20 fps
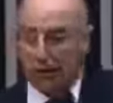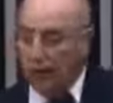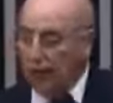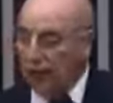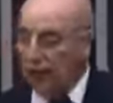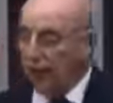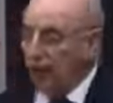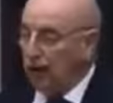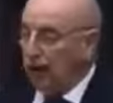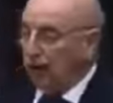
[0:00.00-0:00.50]

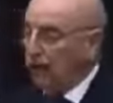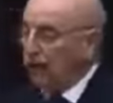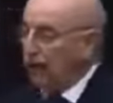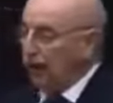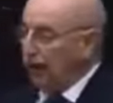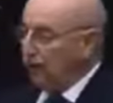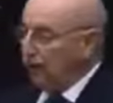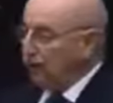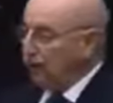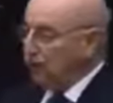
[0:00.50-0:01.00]
Eu, eu
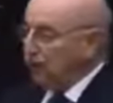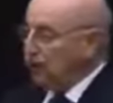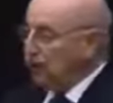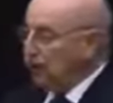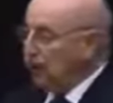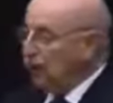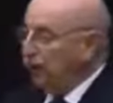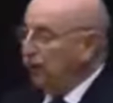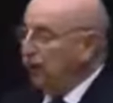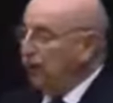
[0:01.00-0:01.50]
lembro de
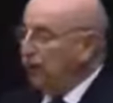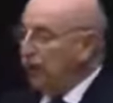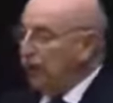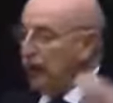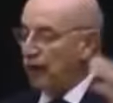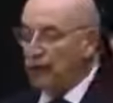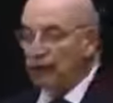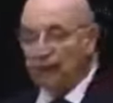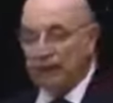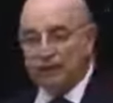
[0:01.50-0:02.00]
novo o que
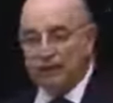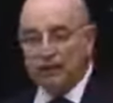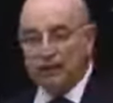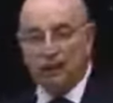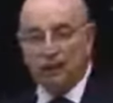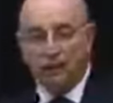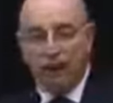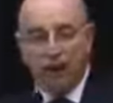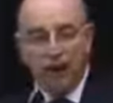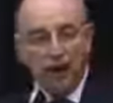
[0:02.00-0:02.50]

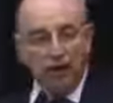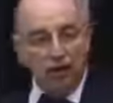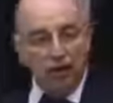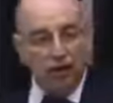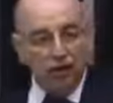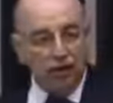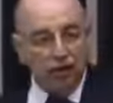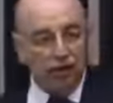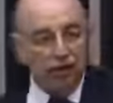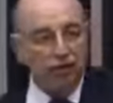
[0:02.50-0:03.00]
aconteceu com a
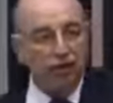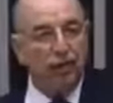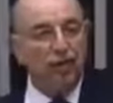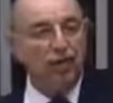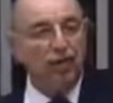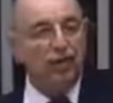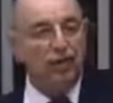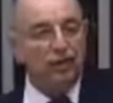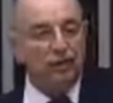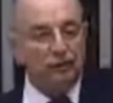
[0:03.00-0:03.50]
H1N1.
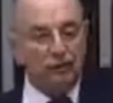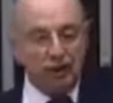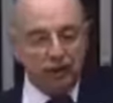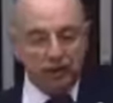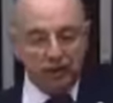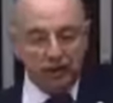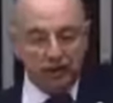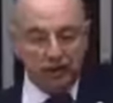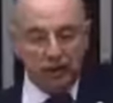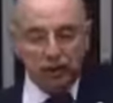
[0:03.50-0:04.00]
Nós
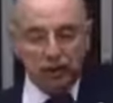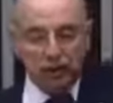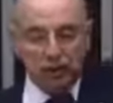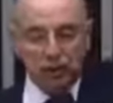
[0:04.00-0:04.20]
mantivemos